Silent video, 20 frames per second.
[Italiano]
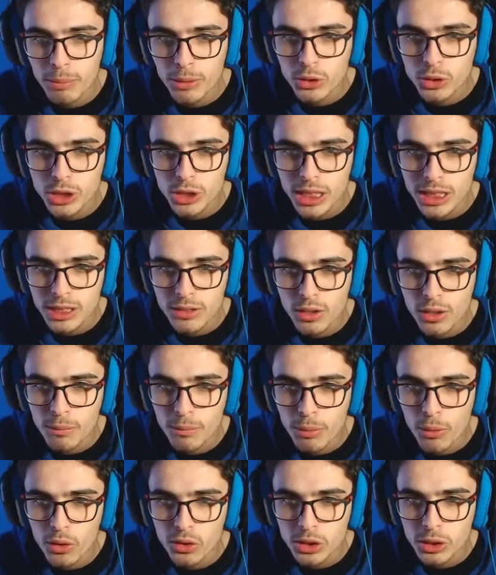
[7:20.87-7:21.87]
po' di oggetti Vediamo
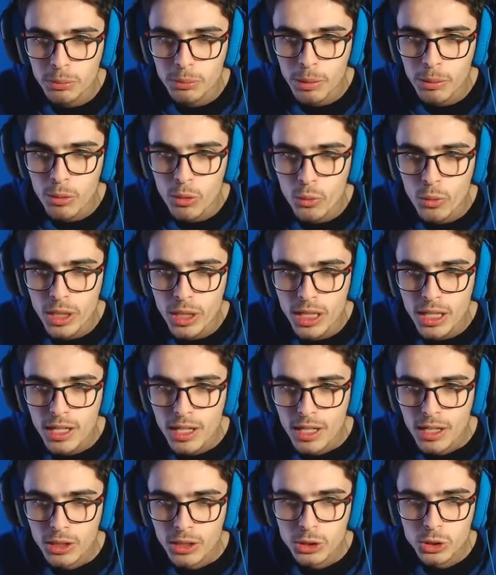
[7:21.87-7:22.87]
un po' cosa abbiamo qui
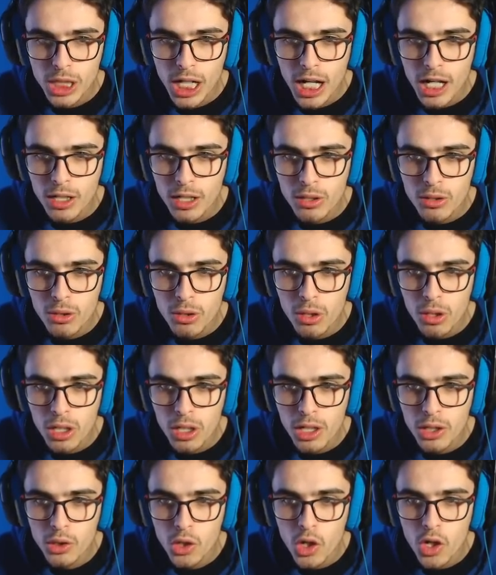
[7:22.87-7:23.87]

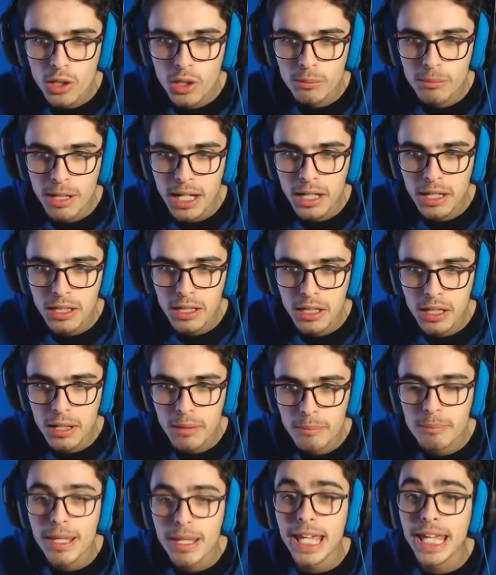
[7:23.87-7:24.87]
Jungle,
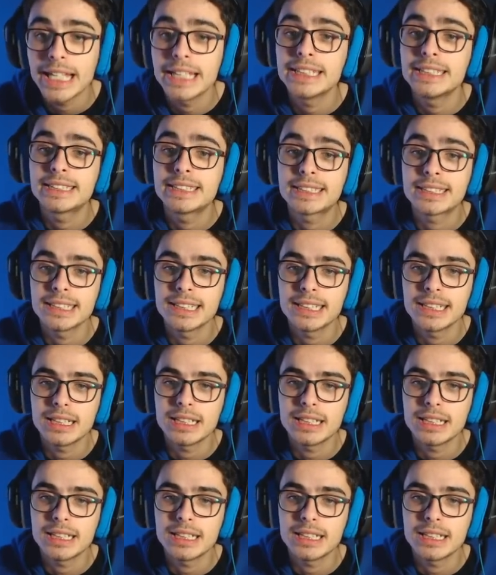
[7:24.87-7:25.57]
Normal, Maze